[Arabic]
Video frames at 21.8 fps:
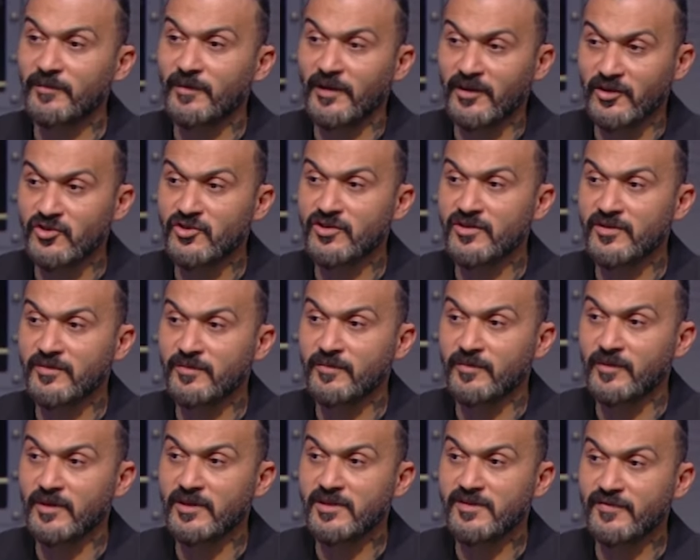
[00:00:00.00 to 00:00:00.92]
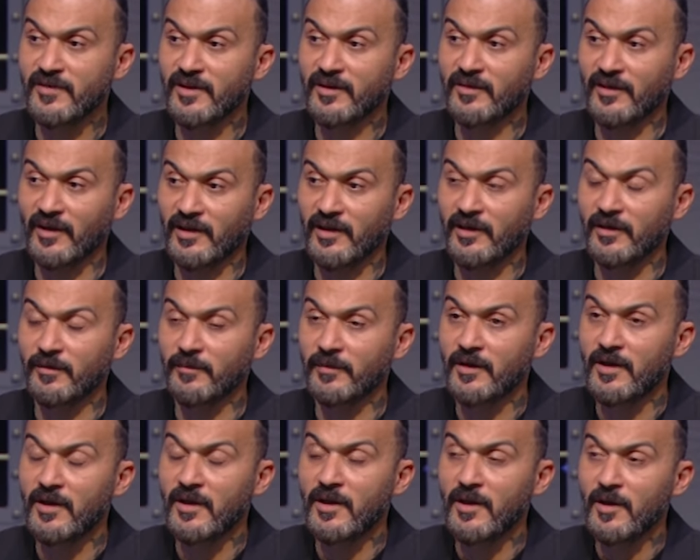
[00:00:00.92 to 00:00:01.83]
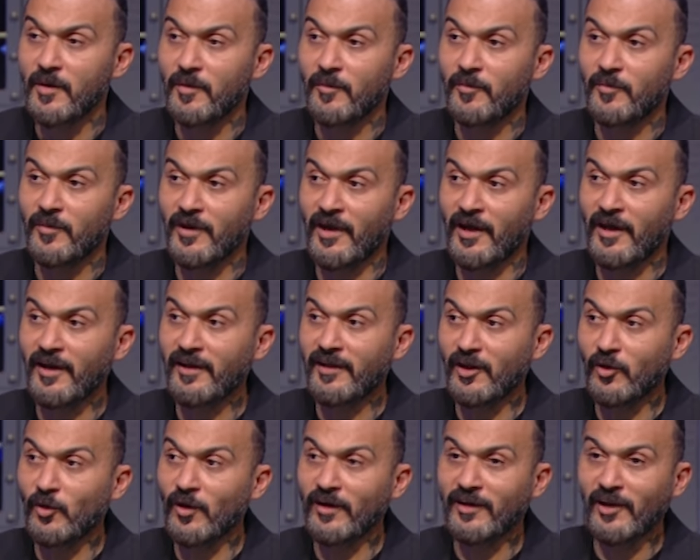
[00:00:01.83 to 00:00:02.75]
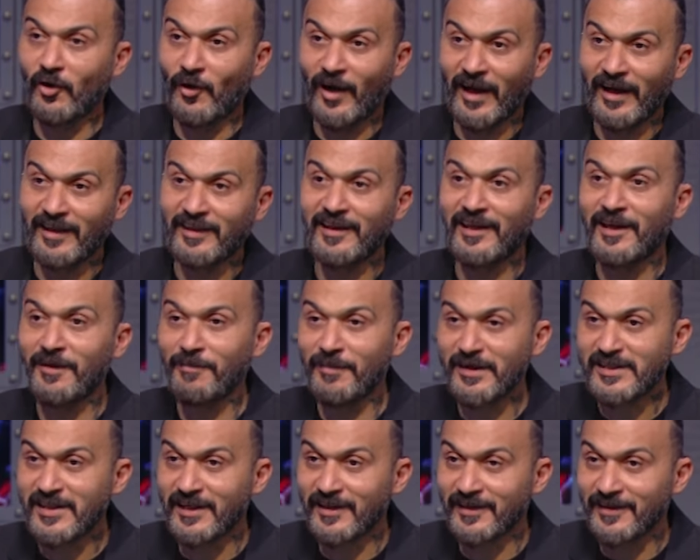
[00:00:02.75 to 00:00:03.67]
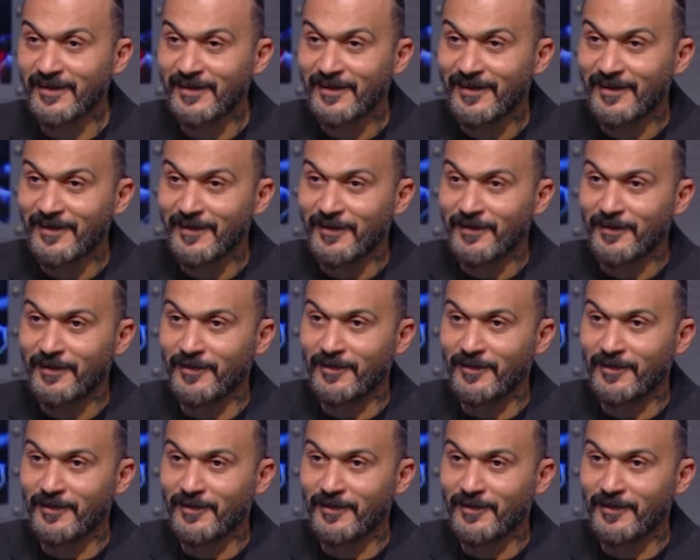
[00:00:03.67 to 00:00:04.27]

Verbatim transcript: سؤال معلش بس في القطع الكلام يعني انت دلوقتي لو حد جه مثلا